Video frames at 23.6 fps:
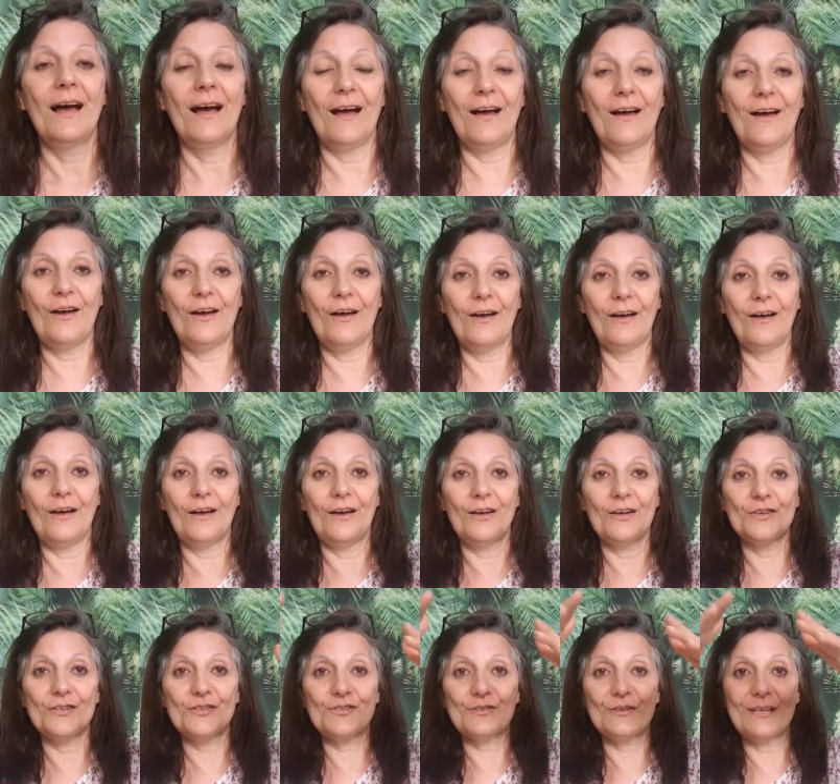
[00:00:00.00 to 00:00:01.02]

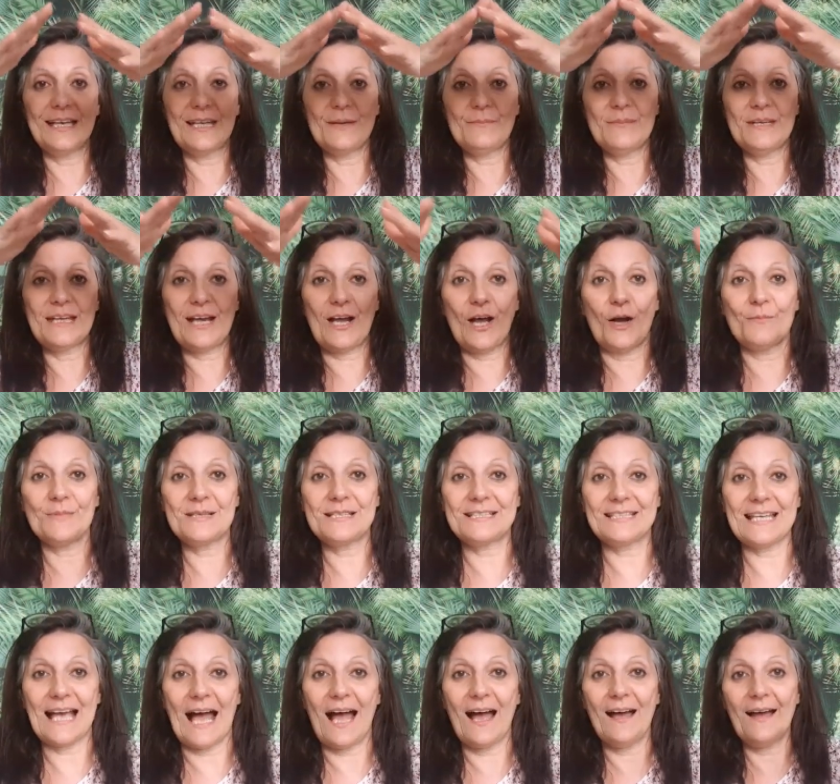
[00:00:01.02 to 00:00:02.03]
je l'ai mis comme
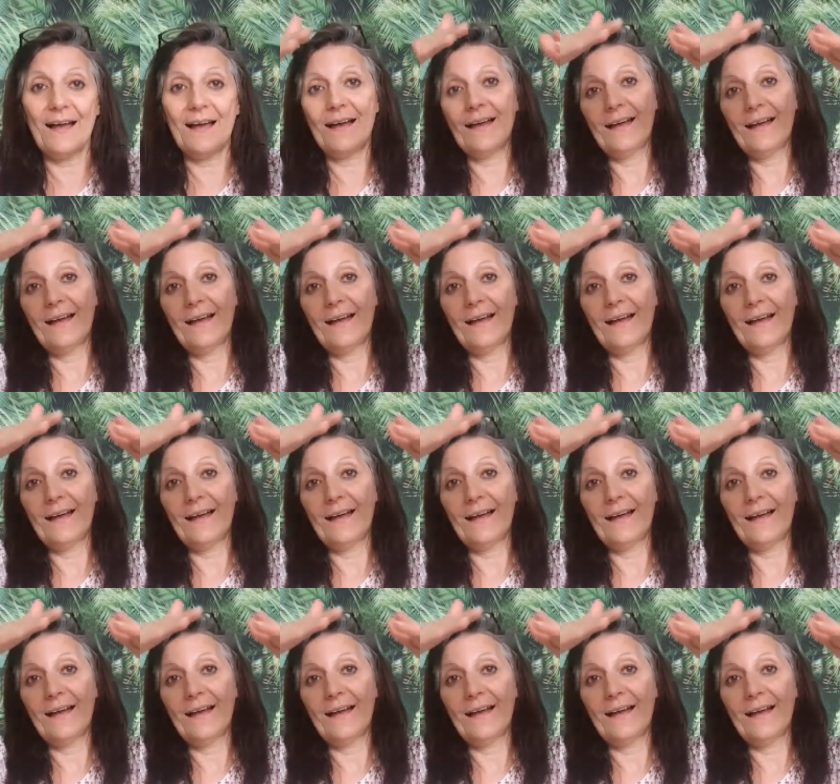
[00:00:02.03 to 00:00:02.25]
ça.